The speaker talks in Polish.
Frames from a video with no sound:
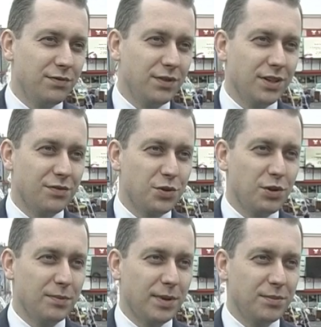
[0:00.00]
e,
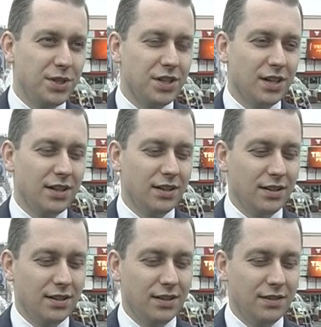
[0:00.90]
wrzuciłem tam dzisiaj,
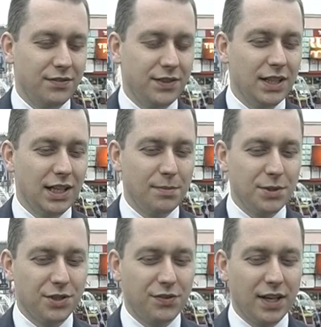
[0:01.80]
wtedy kiedy
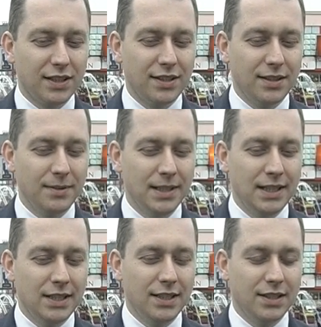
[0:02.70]
będzie otwarty,
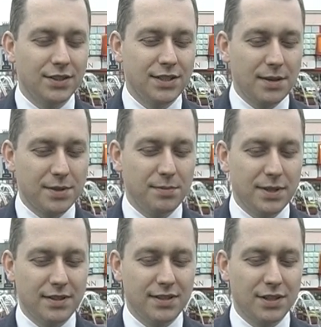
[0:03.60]
E, to zdałem
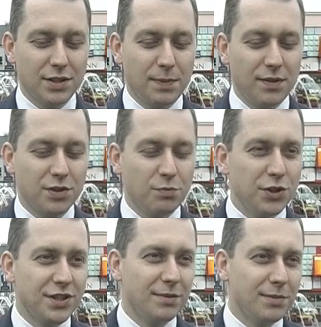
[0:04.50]
sobie z tego sprawę, że
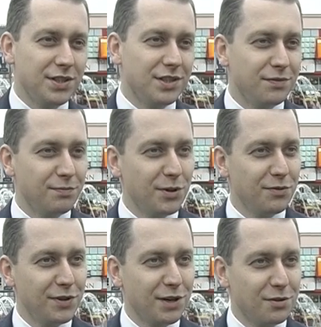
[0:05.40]
mój syn będzie w
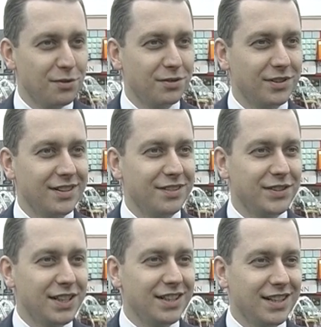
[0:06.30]
moim wieku e,
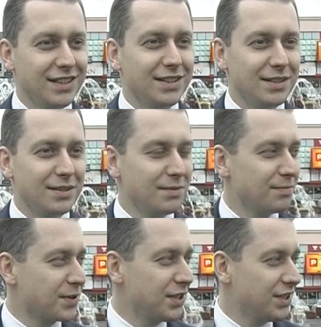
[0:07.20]
wtedy, kiedy
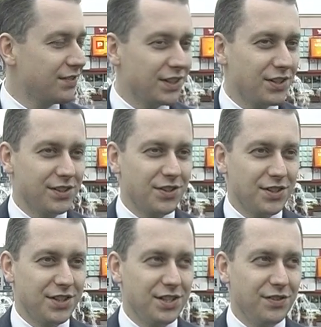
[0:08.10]
przyjdzie
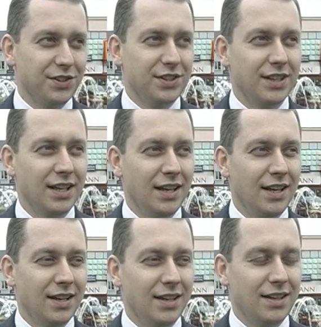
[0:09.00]
2039.
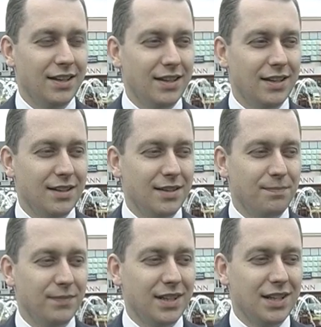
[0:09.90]
E,
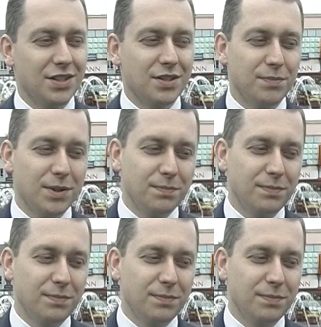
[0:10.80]
także no,